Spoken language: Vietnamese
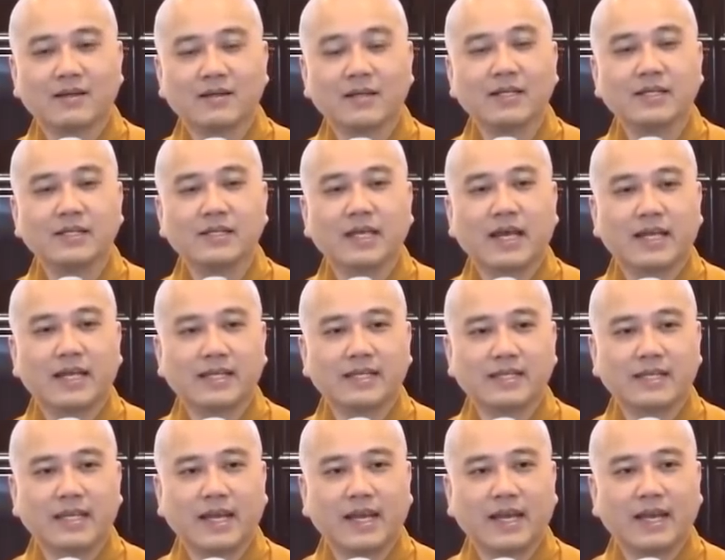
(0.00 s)
Đinh
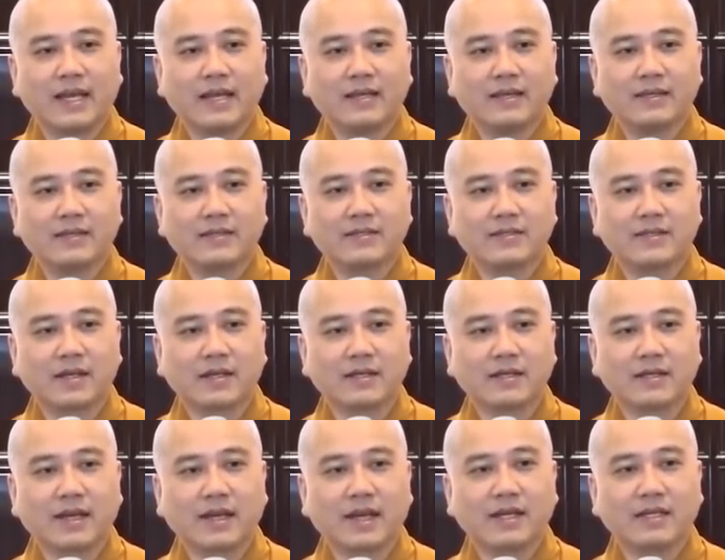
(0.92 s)
hành giả,
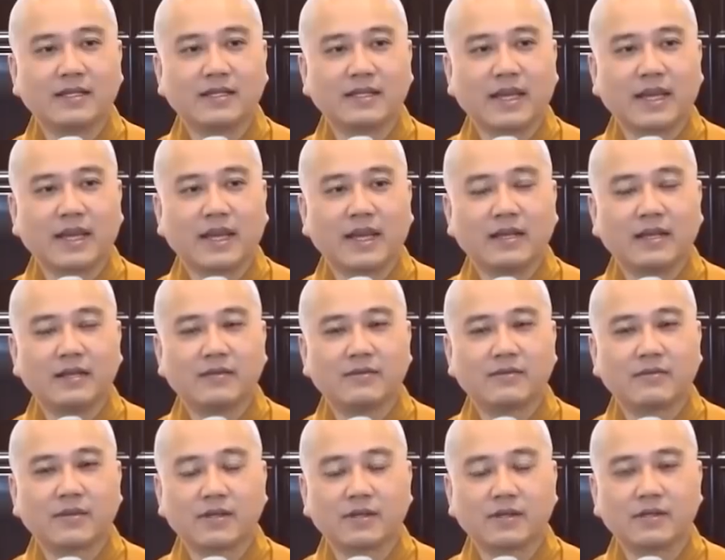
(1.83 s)
Trần hành giả,
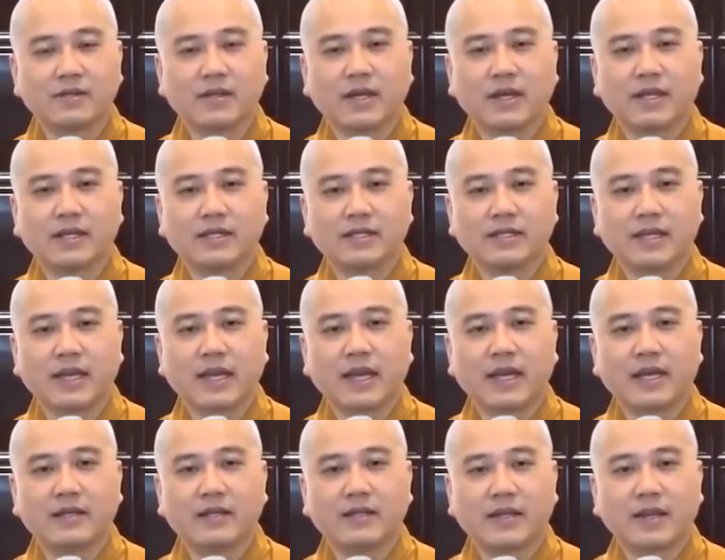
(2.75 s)
Từ hành
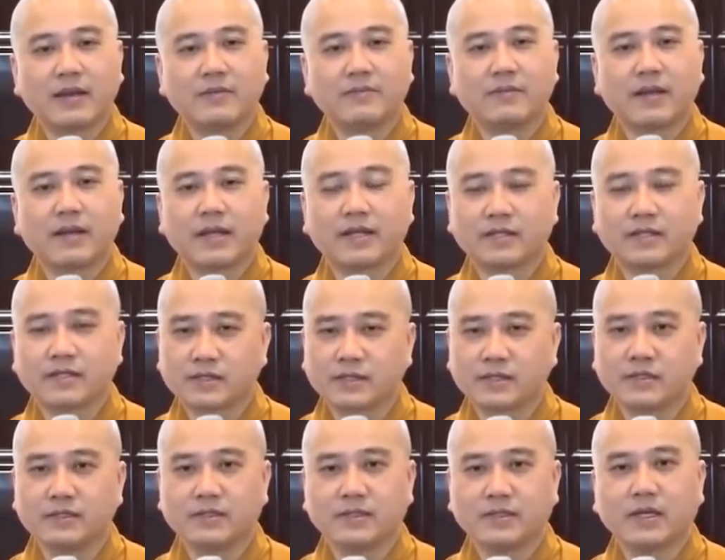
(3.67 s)
giả, ráp lại
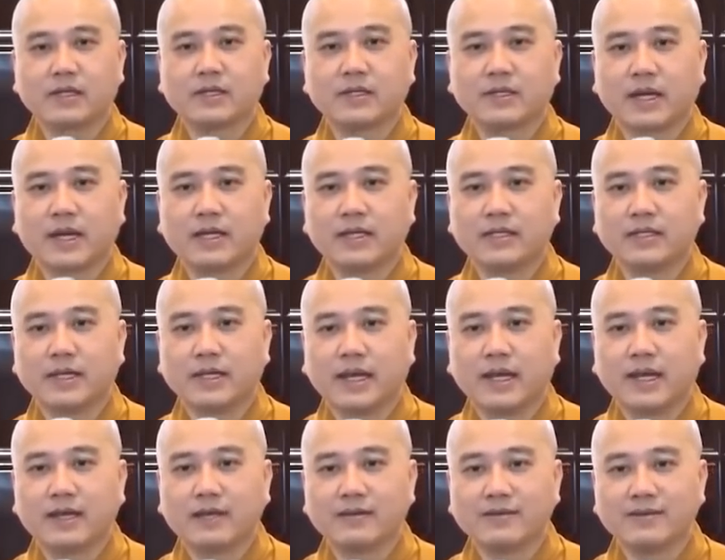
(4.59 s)
Từ Trần hành
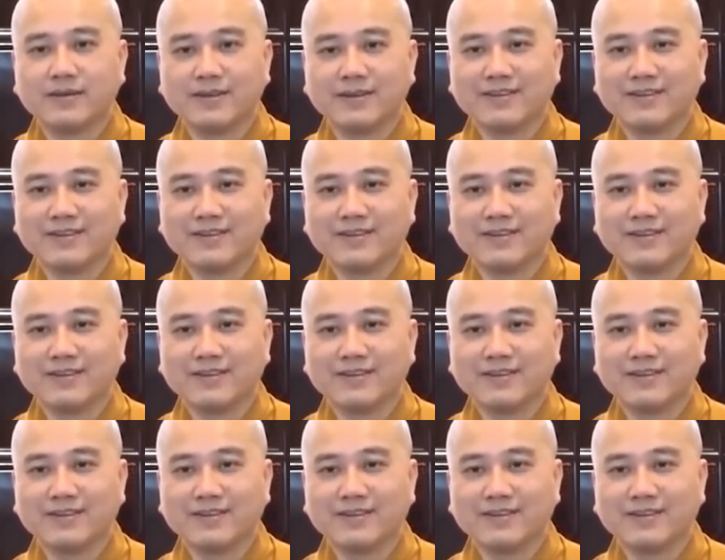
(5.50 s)
giả.